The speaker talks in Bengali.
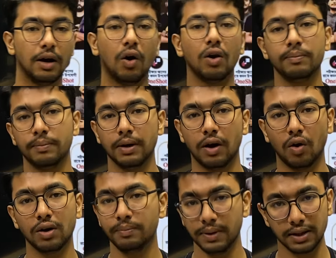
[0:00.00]
অলিম্পিক
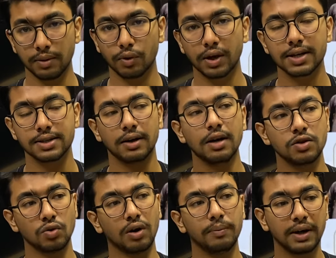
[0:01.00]
অলিম্পিক দিব ঠিক আছে সো
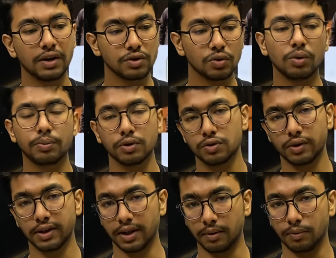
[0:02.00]
অলিম্পিকে হচ্ছে দৌড়
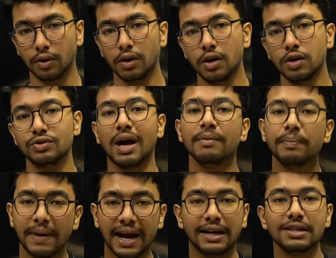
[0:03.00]
প্রতিযোগিতা দিব সো আমি
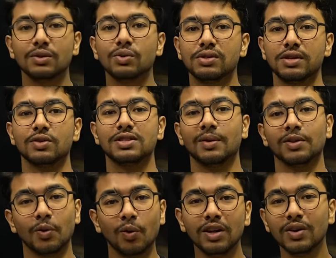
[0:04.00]
প্র্যাকটিস করছি হচ্ছে আমাদের
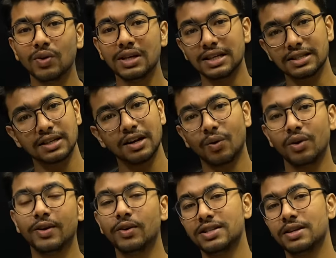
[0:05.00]
অলিগলি আছে না
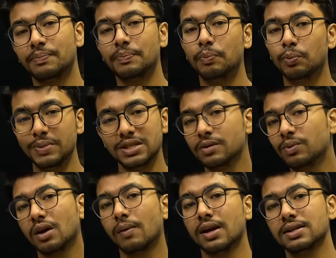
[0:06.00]
অলিগলি যে পিচি
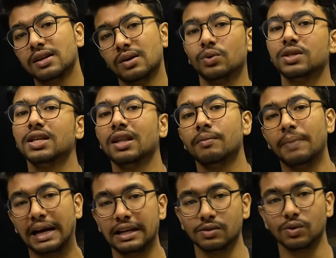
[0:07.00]
পোলা বানাচ্ছে না ওদের সাথে আমি
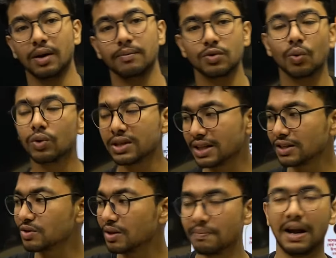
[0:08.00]
প্র্যাকটিস করলাম সো ওদের সাথে
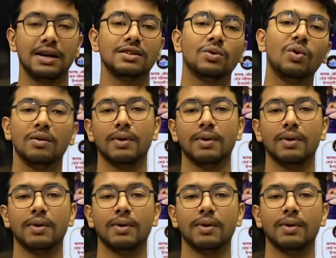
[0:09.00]
যদি আমি প্র্যাকটিস করি